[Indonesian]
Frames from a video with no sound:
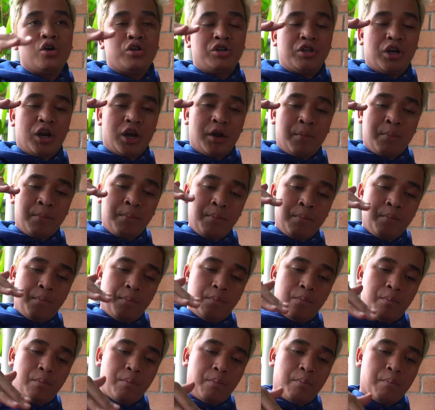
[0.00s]
nyelam,
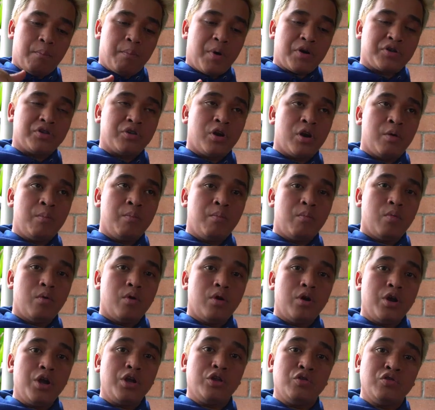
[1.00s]
pas nyelam
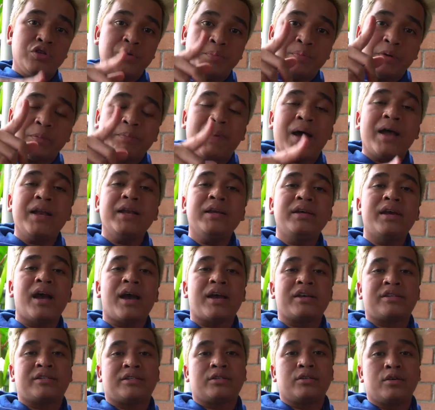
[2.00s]
itu sempat panik
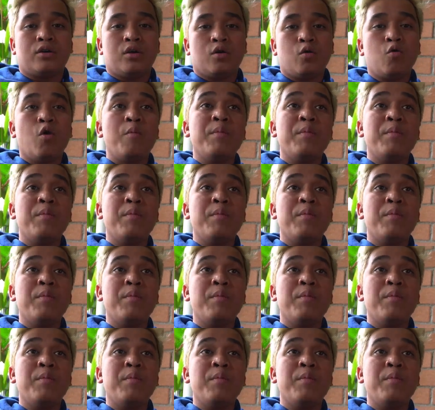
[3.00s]
guys. Gue